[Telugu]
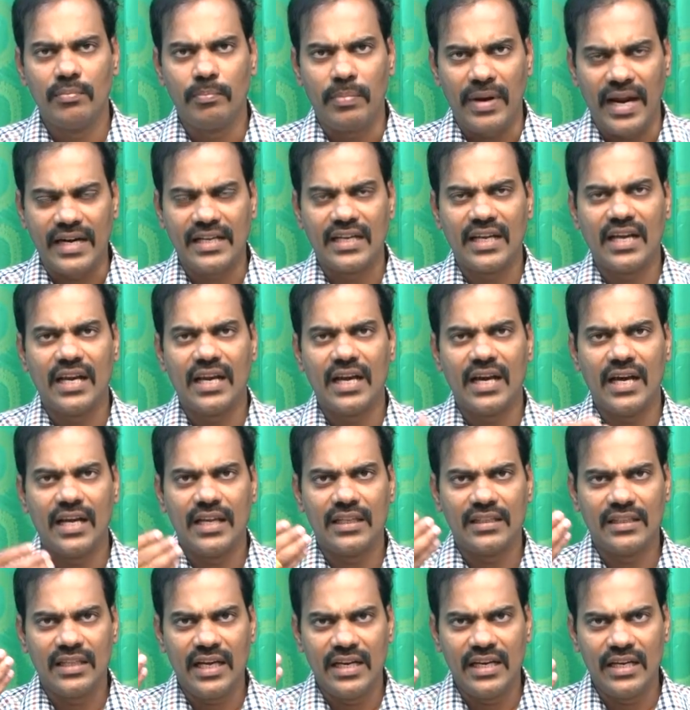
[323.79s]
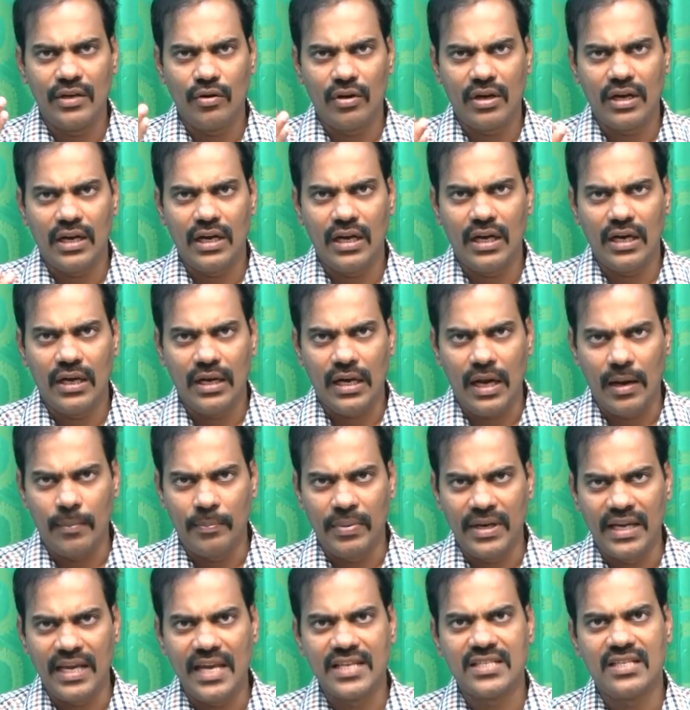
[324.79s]
ప్రాక్టికల్గా దాని యొక్క
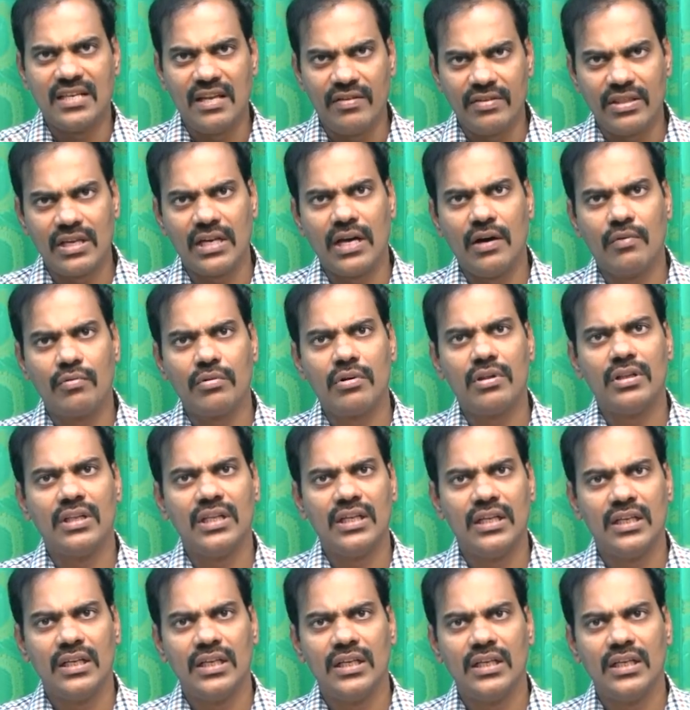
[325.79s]
అప్లికేషన్ ఏ విధంగా ఉంటుంది